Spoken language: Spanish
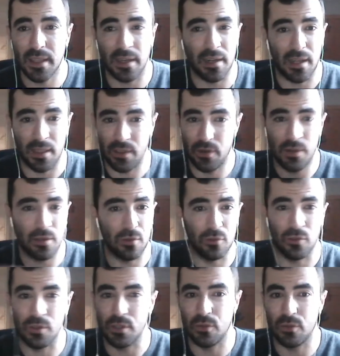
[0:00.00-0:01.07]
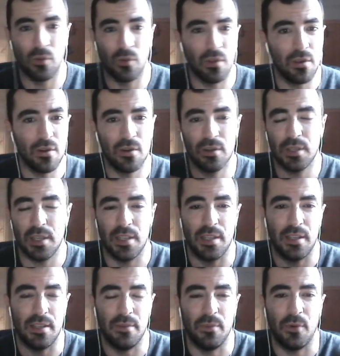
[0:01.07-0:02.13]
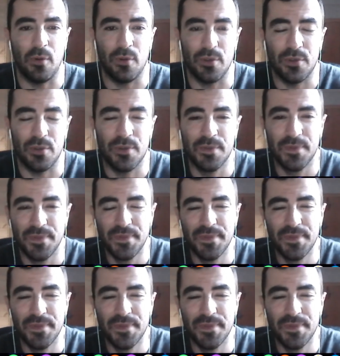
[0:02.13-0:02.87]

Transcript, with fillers: relaciones con otros estudios y, poco pocos.